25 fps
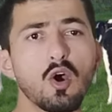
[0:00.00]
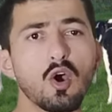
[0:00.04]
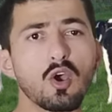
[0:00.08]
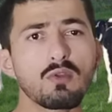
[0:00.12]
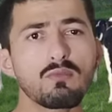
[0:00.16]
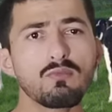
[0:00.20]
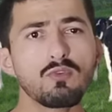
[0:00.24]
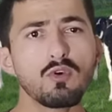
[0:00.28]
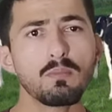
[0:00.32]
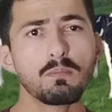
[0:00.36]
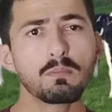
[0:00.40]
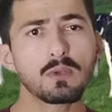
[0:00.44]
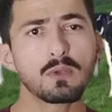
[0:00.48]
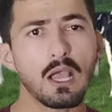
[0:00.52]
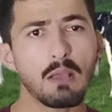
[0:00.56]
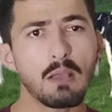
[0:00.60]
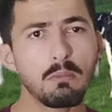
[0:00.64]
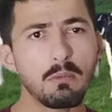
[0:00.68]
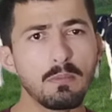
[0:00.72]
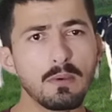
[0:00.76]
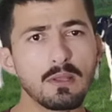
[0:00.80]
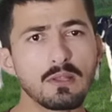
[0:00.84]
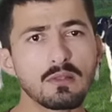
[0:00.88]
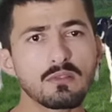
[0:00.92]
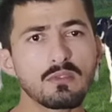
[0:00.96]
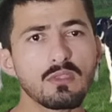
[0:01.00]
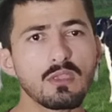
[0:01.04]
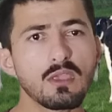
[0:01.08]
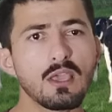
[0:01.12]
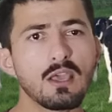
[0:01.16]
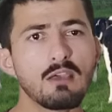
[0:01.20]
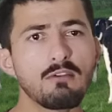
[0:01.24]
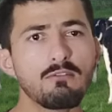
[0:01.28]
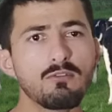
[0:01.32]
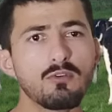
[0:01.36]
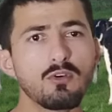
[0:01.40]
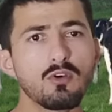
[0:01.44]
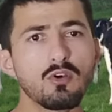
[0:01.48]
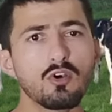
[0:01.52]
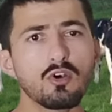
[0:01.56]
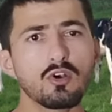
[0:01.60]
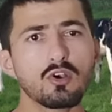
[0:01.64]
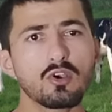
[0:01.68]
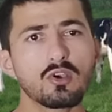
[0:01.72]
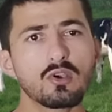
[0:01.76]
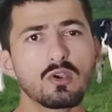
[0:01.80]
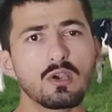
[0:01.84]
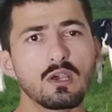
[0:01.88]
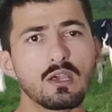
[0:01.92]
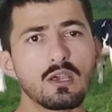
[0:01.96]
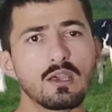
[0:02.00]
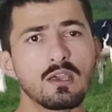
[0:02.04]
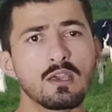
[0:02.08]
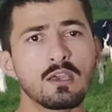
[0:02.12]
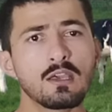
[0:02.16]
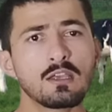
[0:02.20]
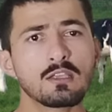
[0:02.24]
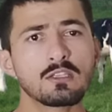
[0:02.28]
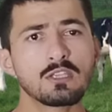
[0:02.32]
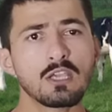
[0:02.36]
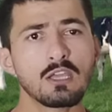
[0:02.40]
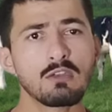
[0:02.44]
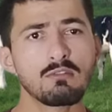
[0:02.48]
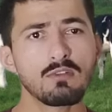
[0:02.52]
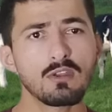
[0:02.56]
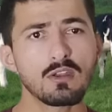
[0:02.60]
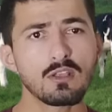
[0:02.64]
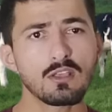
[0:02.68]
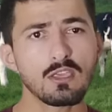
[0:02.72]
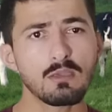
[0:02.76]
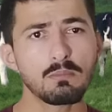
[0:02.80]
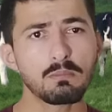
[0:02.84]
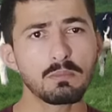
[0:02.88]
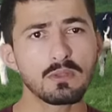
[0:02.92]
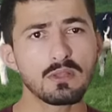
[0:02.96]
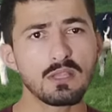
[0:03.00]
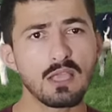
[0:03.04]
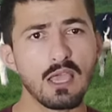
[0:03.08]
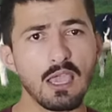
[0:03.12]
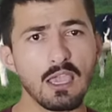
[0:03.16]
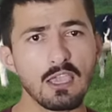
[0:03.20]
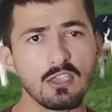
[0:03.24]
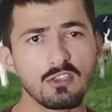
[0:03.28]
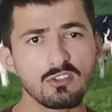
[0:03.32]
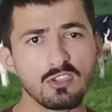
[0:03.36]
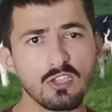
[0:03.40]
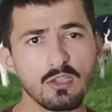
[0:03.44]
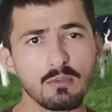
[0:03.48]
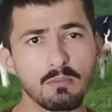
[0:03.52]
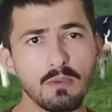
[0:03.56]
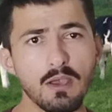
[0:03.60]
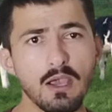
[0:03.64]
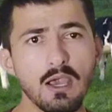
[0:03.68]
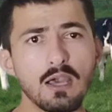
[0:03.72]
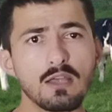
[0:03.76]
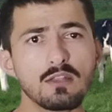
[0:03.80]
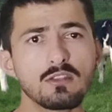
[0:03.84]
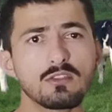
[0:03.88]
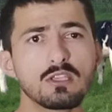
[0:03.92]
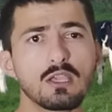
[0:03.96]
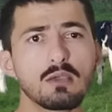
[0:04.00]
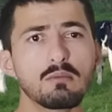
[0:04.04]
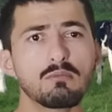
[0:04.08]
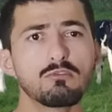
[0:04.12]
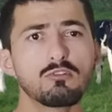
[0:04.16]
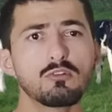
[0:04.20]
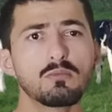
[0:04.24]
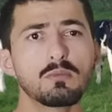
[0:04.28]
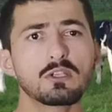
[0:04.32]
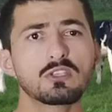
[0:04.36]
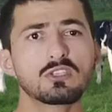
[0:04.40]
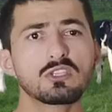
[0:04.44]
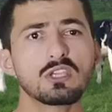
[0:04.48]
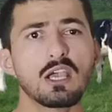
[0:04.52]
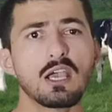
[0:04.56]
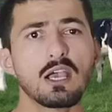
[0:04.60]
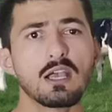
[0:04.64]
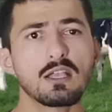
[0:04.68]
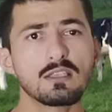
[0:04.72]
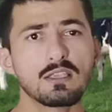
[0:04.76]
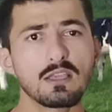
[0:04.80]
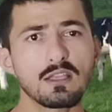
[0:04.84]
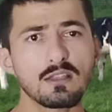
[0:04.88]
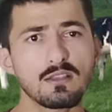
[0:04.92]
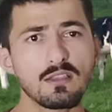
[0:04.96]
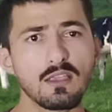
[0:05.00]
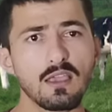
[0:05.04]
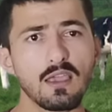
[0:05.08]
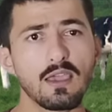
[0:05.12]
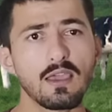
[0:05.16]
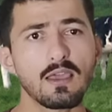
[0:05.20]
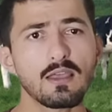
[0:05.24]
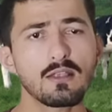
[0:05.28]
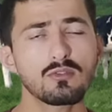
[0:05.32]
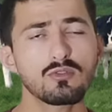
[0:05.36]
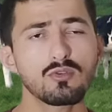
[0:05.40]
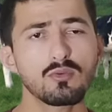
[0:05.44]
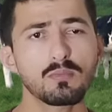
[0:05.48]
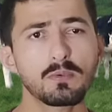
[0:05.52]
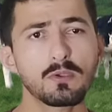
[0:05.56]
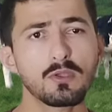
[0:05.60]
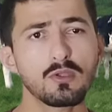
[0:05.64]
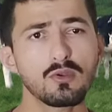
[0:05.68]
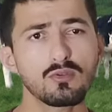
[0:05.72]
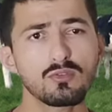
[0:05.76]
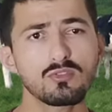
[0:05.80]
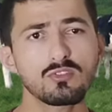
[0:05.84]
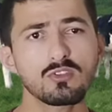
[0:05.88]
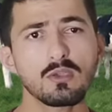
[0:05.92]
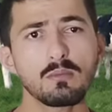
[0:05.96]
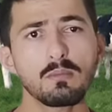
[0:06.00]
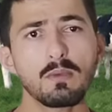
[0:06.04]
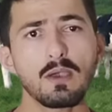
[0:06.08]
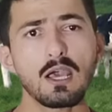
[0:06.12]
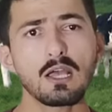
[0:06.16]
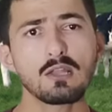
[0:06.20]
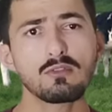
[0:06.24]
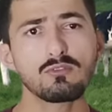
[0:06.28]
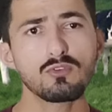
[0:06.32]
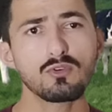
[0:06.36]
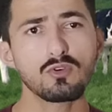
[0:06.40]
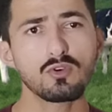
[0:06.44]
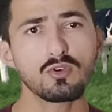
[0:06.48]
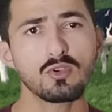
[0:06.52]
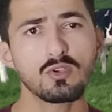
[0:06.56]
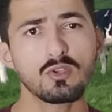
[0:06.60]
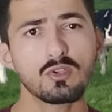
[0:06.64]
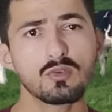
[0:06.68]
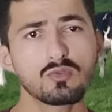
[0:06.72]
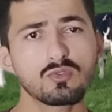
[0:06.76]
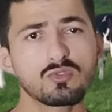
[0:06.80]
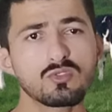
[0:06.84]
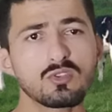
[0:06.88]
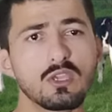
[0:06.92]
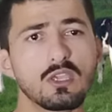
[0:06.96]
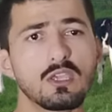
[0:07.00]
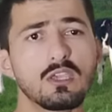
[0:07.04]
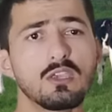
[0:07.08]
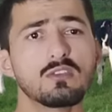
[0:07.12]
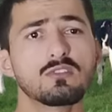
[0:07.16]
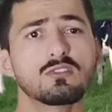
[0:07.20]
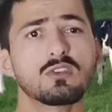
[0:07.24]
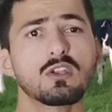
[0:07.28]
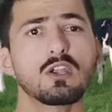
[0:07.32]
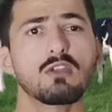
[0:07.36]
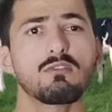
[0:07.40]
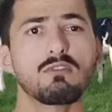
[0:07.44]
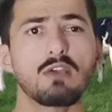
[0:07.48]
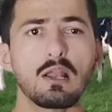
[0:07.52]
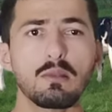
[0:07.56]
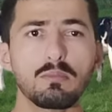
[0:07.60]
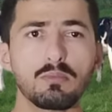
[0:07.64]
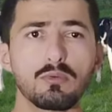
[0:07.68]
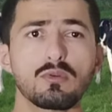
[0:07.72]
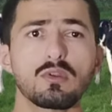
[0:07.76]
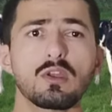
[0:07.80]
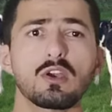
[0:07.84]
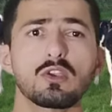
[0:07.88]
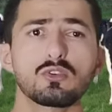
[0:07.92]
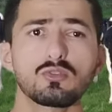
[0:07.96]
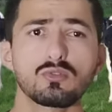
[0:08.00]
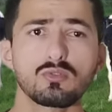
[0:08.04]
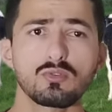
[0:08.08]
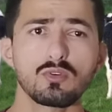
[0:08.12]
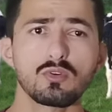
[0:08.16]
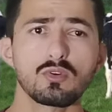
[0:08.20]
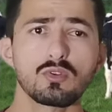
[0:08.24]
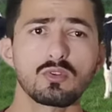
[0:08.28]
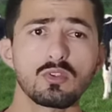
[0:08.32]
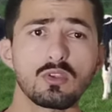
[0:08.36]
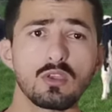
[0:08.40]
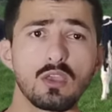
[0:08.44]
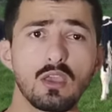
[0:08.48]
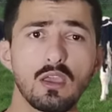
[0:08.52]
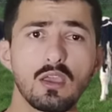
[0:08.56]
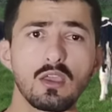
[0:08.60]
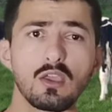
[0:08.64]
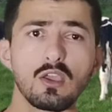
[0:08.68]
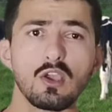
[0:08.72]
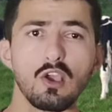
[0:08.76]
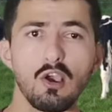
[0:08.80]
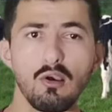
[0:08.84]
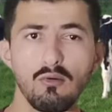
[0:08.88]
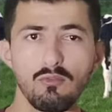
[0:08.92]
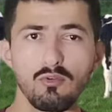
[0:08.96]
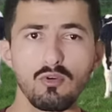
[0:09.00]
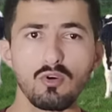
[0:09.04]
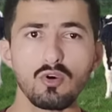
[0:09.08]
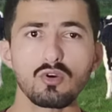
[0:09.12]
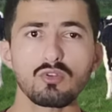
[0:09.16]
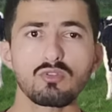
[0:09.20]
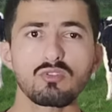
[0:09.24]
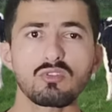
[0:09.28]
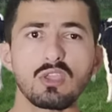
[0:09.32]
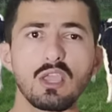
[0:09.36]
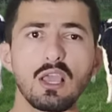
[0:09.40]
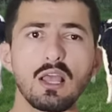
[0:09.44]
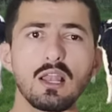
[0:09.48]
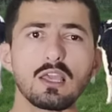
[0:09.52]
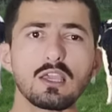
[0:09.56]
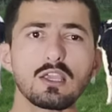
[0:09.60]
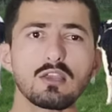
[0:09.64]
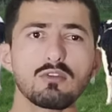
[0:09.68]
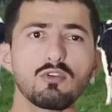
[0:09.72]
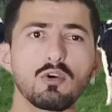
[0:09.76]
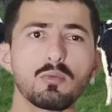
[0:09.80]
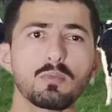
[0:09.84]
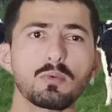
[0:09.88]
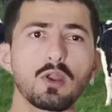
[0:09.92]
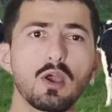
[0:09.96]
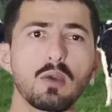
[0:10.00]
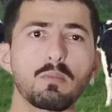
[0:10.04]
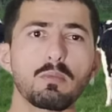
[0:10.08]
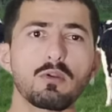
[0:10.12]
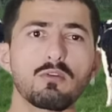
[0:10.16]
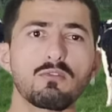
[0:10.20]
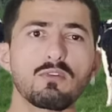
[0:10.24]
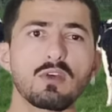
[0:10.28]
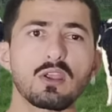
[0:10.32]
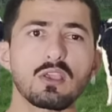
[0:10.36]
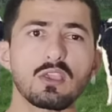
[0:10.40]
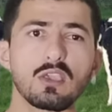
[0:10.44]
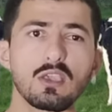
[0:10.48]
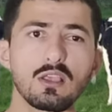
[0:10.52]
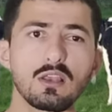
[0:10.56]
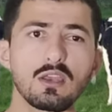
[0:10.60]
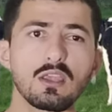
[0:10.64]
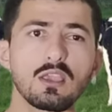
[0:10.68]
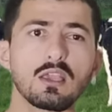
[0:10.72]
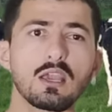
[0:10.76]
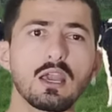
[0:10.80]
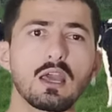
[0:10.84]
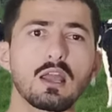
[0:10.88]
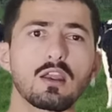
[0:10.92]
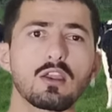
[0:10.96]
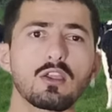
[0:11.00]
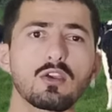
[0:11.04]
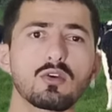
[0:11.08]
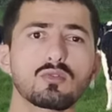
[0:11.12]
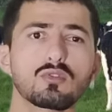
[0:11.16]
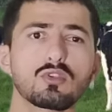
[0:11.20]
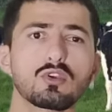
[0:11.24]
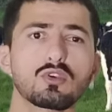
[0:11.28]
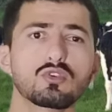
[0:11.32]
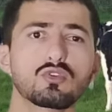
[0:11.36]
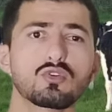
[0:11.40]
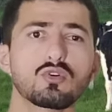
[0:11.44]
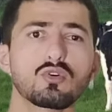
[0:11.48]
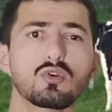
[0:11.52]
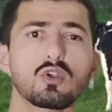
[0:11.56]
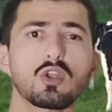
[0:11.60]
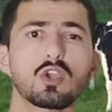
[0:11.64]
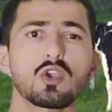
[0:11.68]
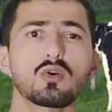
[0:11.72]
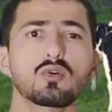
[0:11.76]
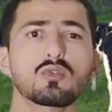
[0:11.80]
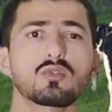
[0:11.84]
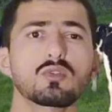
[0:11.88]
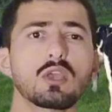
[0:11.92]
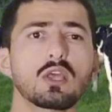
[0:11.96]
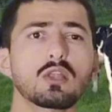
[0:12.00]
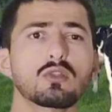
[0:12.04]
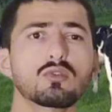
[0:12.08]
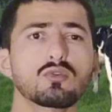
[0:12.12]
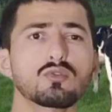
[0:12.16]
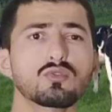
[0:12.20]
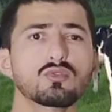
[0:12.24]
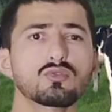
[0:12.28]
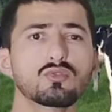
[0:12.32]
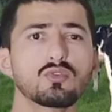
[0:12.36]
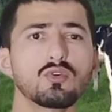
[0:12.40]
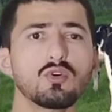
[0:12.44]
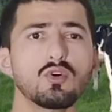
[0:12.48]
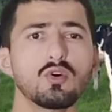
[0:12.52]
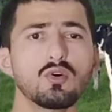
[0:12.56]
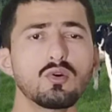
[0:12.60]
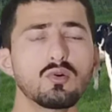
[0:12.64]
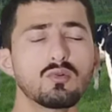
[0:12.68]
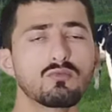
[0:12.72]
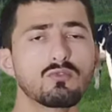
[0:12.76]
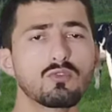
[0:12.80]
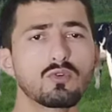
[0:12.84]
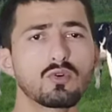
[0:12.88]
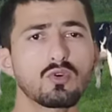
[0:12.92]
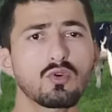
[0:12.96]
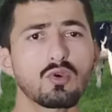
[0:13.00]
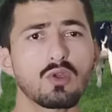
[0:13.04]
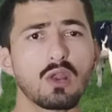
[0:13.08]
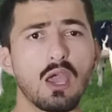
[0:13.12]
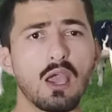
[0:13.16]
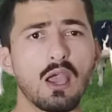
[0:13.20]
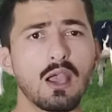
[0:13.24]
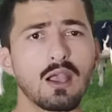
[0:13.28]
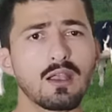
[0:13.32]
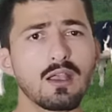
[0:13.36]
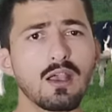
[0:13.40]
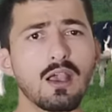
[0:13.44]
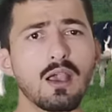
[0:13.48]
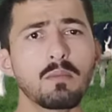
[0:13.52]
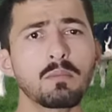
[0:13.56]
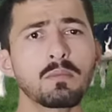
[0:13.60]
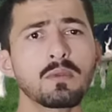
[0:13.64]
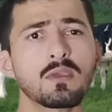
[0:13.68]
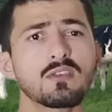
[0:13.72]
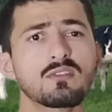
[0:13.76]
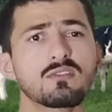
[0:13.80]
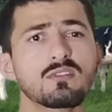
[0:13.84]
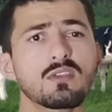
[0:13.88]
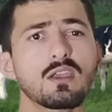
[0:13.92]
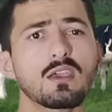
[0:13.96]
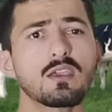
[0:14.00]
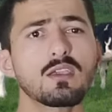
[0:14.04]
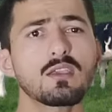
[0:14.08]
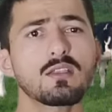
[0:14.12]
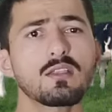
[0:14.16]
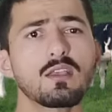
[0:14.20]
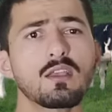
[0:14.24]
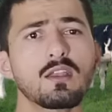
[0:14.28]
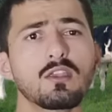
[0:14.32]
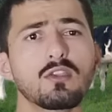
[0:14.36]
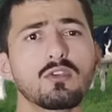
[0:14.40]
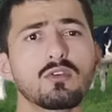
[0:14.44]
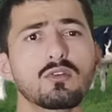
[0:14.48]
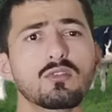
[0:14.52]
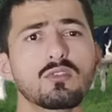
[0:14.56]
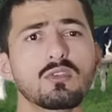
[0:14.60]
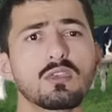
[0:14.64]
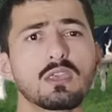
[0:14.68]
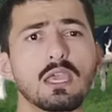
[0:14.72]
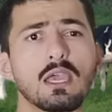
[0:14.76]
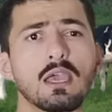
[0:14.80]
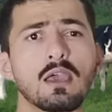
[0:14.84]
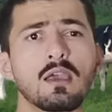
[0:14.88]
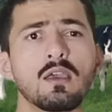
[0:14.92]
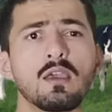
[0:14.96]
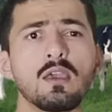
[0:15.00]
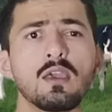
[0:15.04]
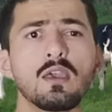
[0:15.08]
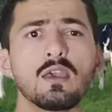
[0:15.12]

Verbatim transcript: और वो कब बनते हैं वो जानवर की पैदाइश के बाद जब वो बच्चा आ जाता है तो फिर उसके बाद वो उसके हिस्से डिवेल्प होना शुरू होते हैं वो होते हैं लेकिन वो प्रॉपर वर्किंग नहीं कर रहे होते छोटे होते हैं तो उसको वो खुराक आपने इस तरह की देनी होती है